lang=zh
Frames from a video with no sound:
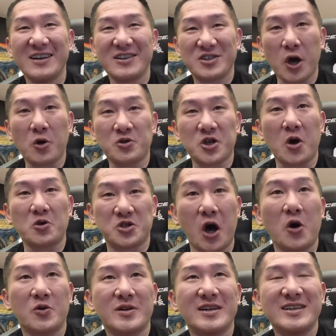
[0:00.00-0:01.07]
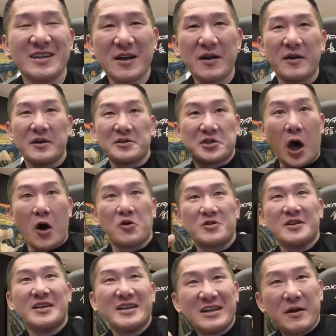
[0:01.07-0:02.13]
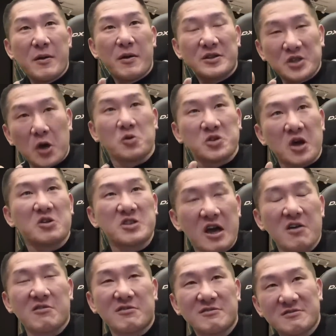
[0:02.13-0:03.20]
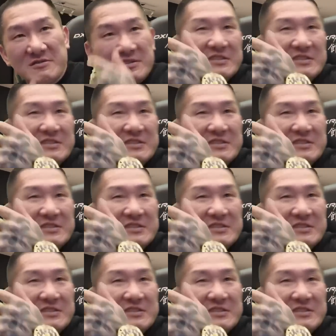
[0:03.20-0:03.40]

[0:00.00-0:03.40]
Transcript: 中中中，冲中中中，